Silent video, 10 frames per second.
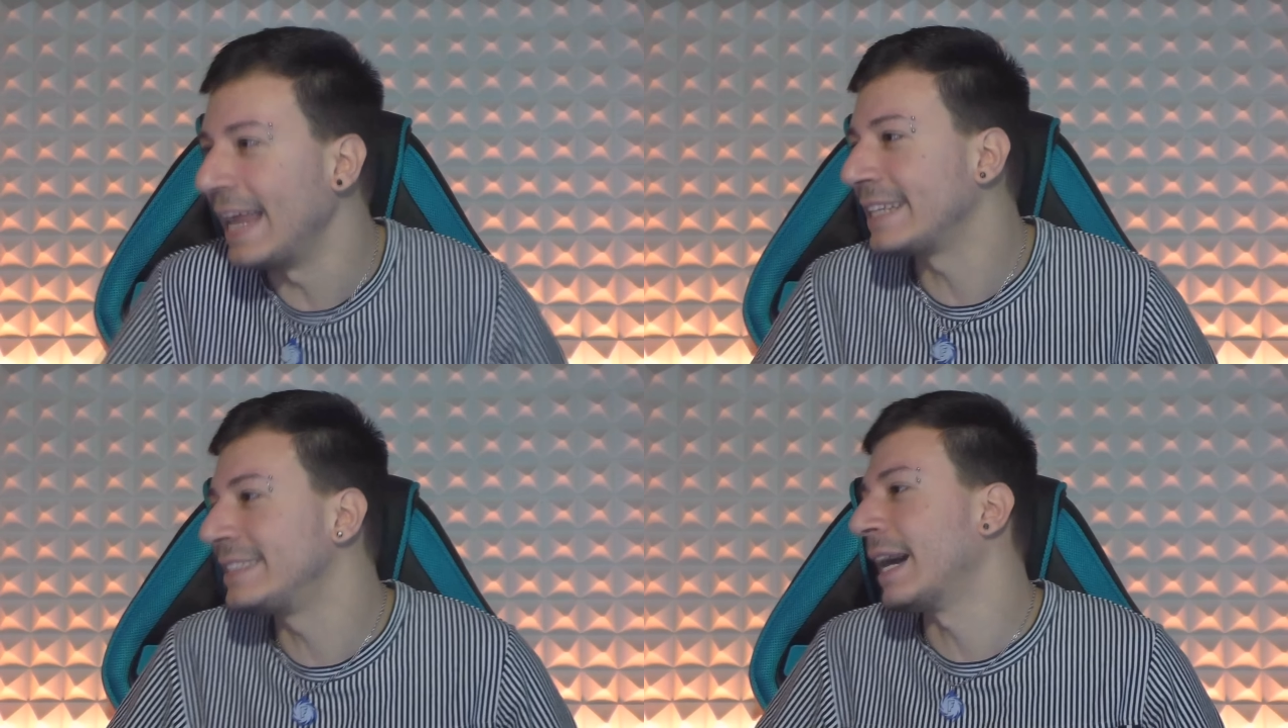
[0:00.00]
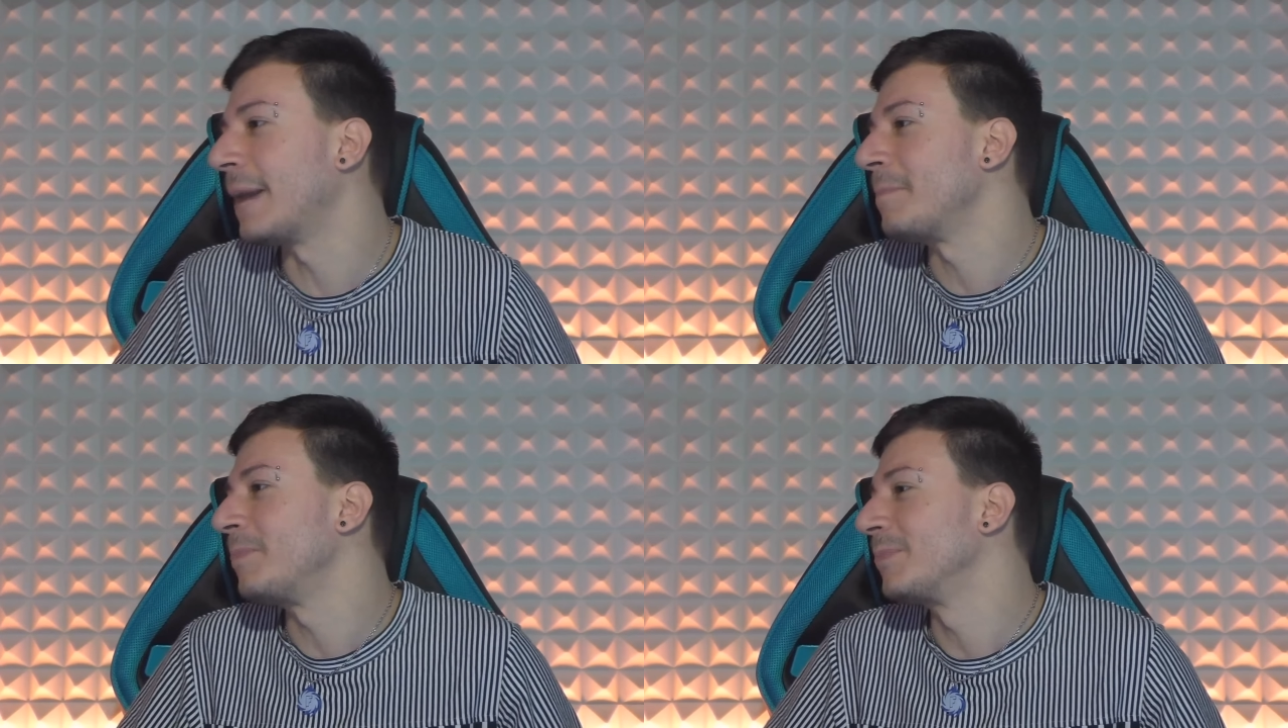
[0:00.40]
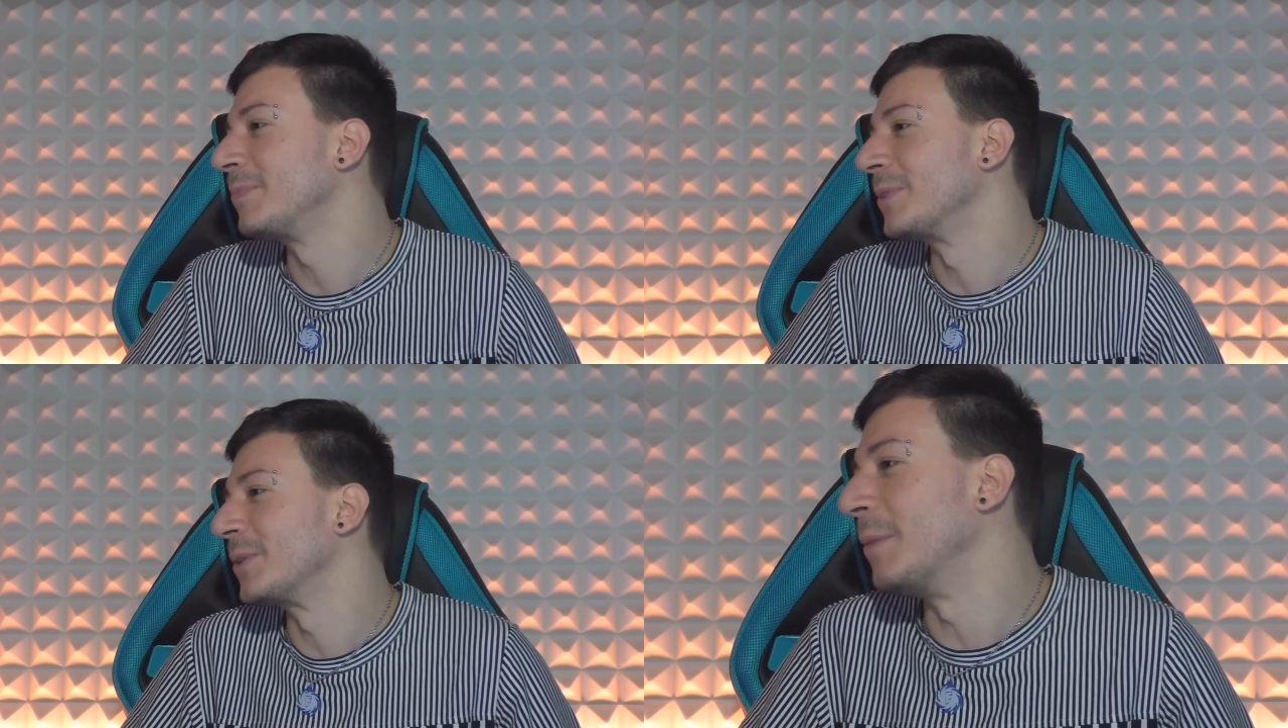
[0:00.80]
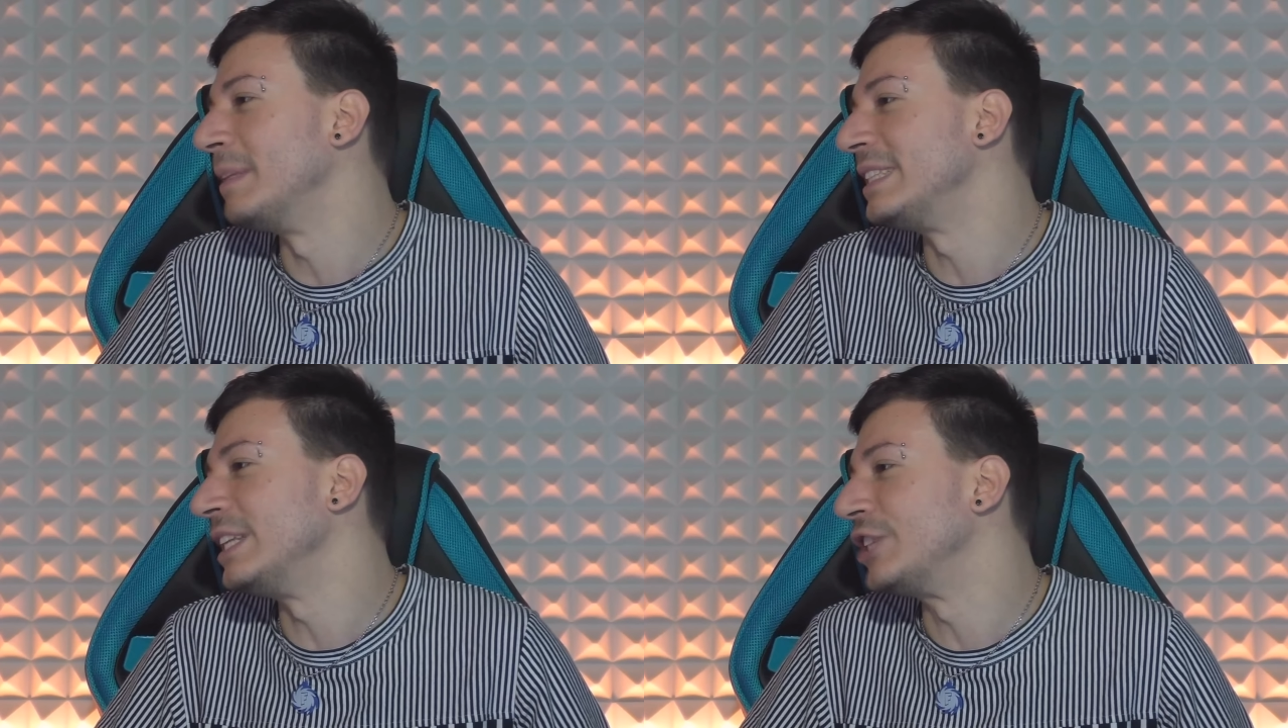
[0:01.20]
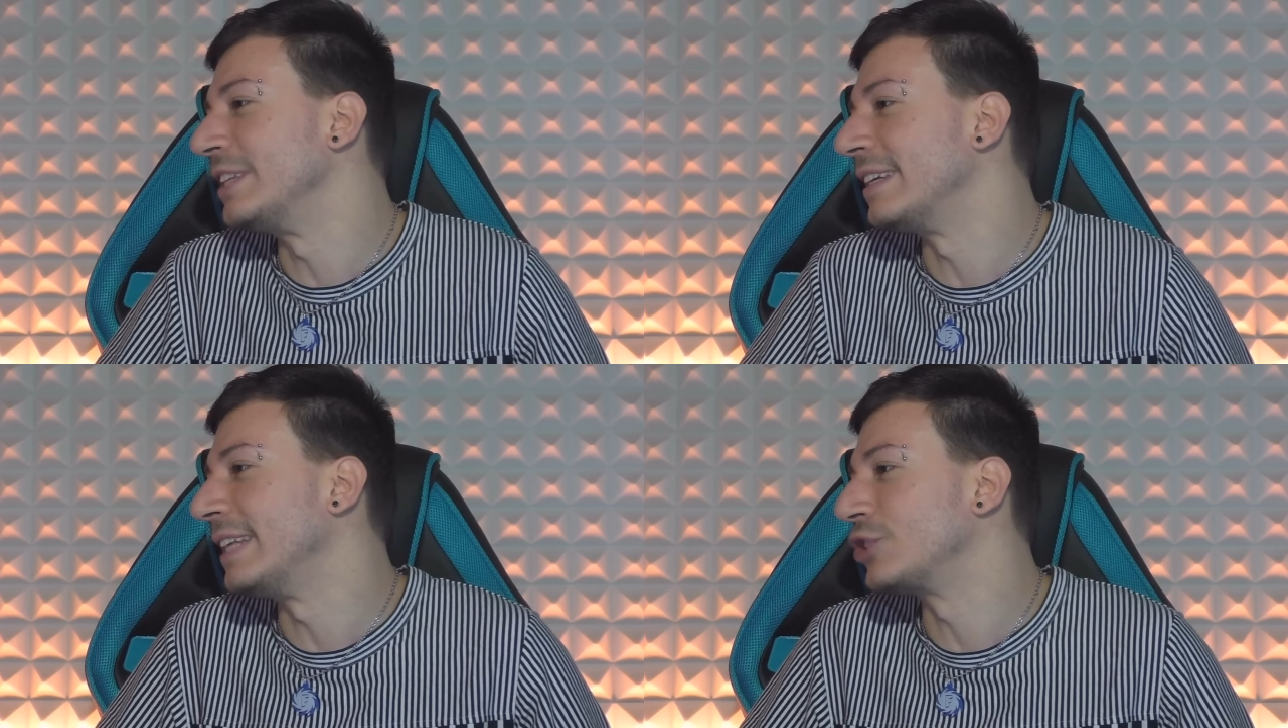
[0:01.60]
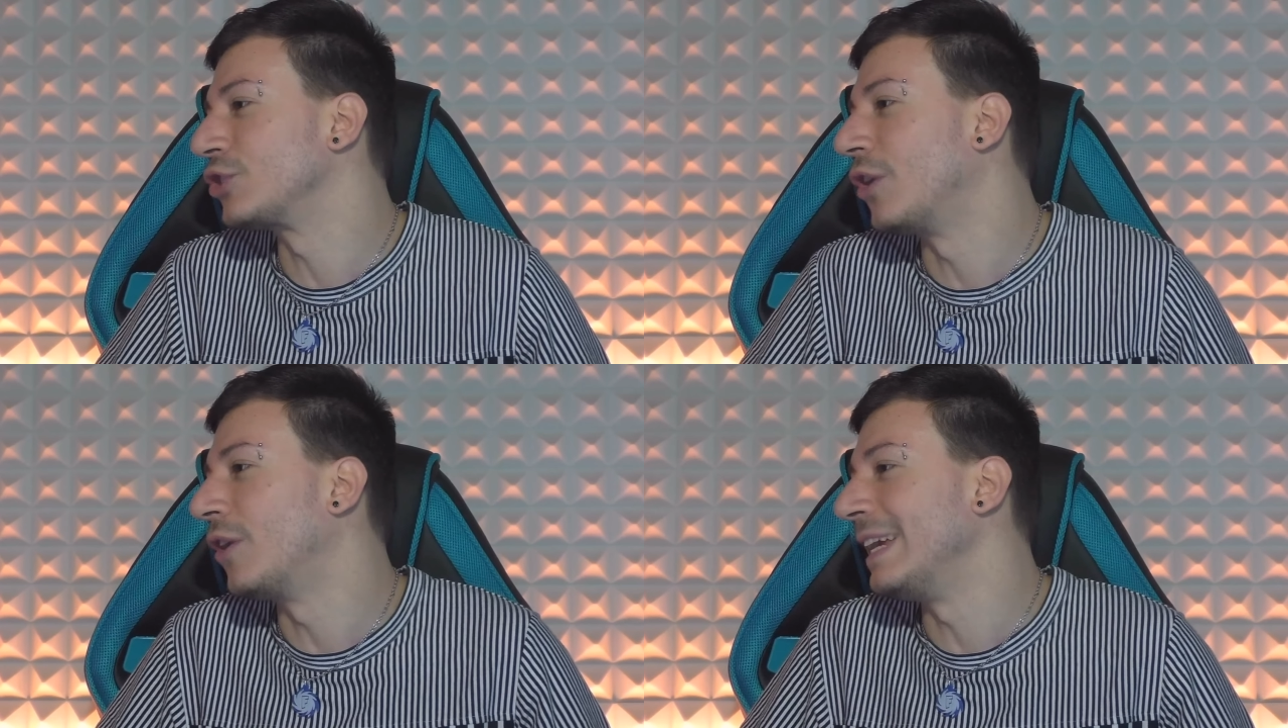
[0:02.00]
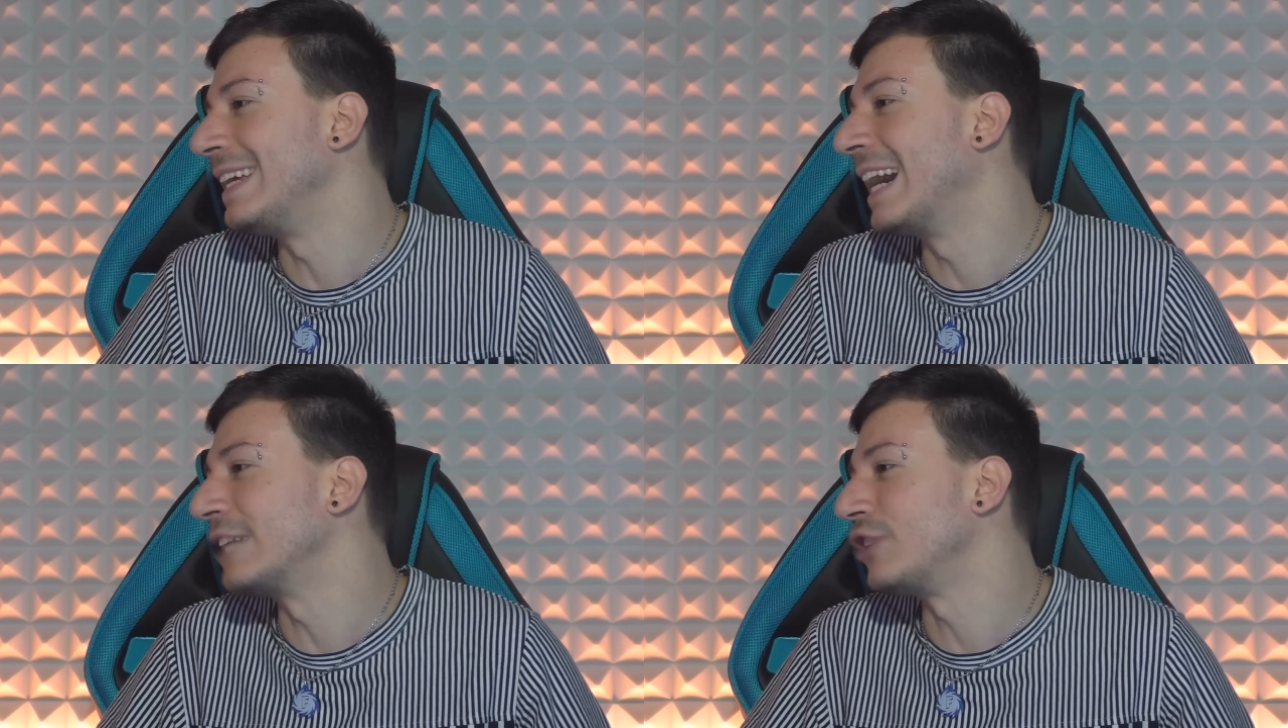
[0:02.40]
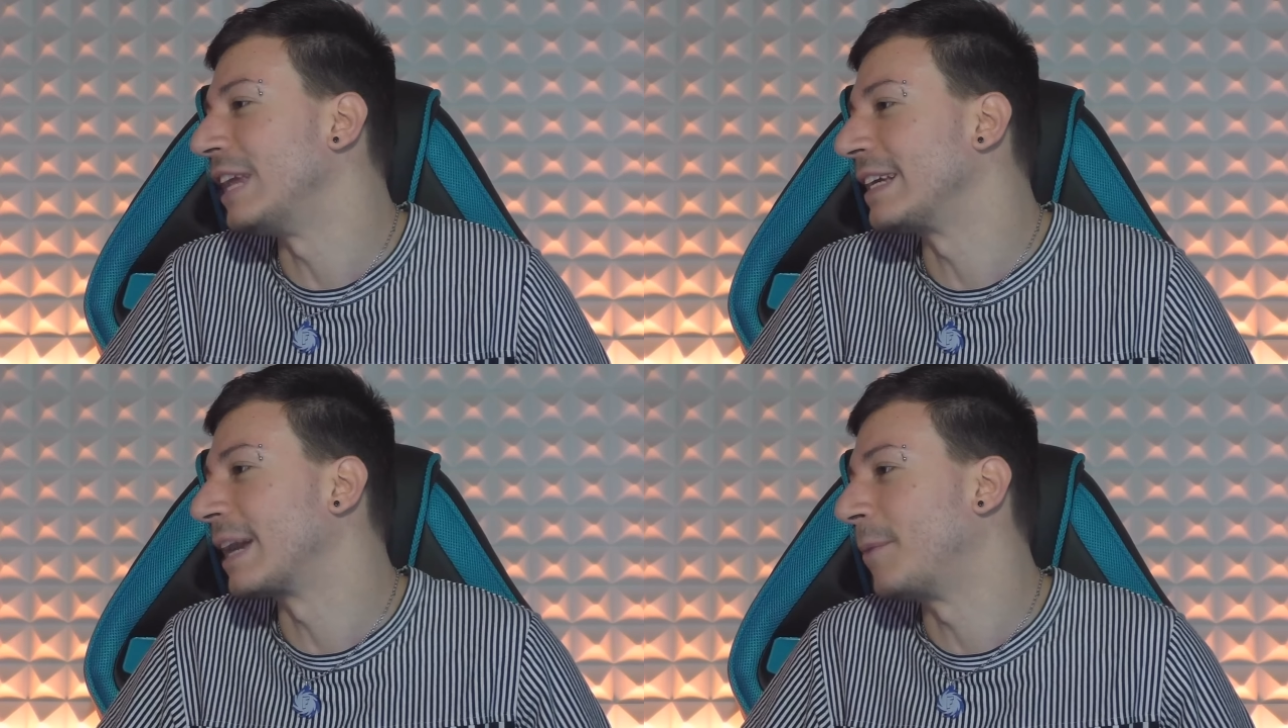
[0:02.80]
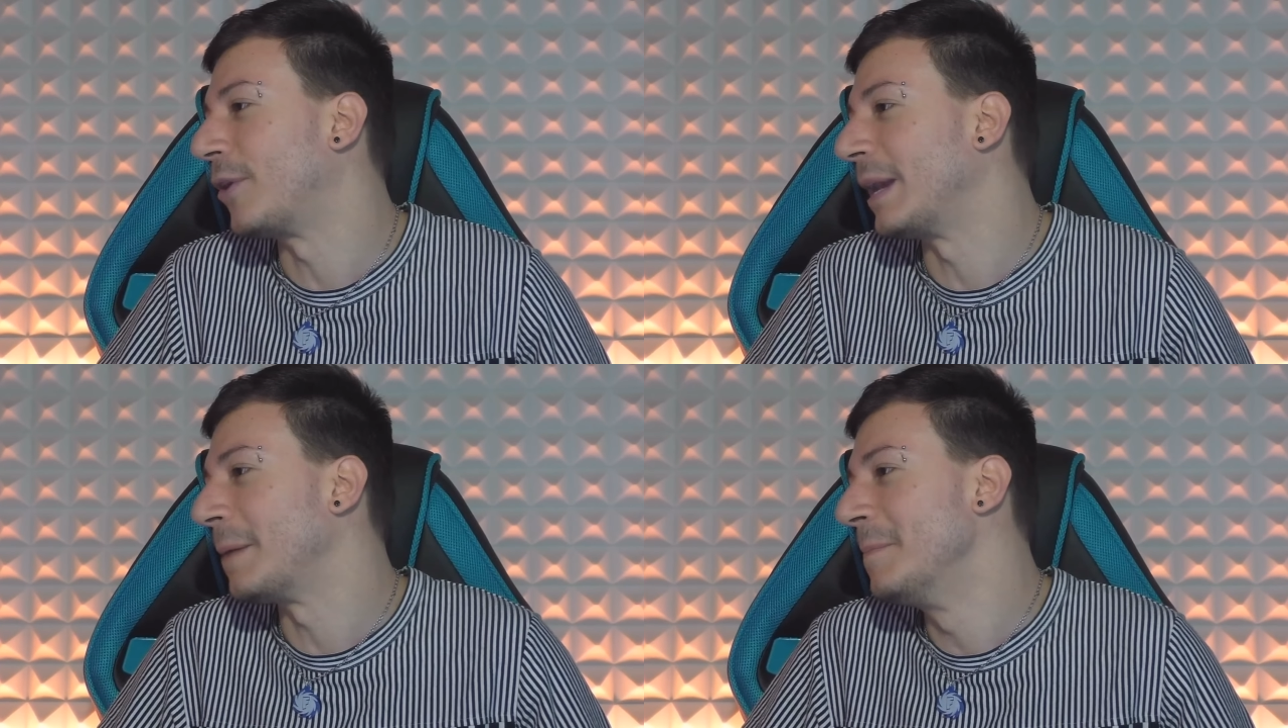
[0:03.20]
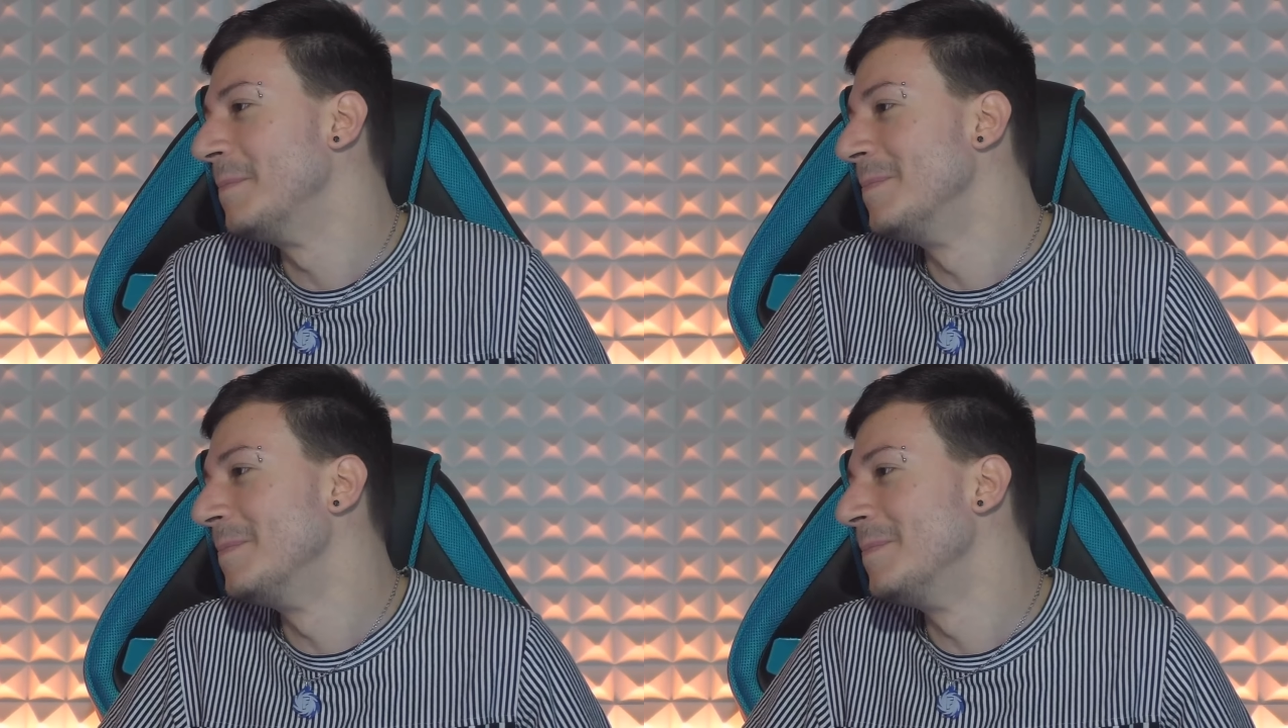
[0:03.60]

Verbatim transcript: Alexa, come si dice in tedesco il gatto nel carbone?